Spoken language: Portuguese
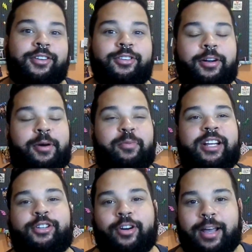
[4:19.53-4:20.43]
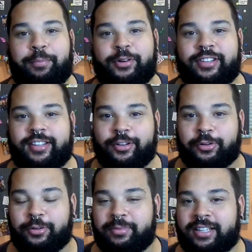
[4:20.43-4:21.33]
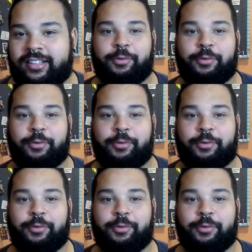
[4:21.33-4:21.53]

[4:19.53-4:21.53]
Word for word: Normalmente ou é por ciúmes,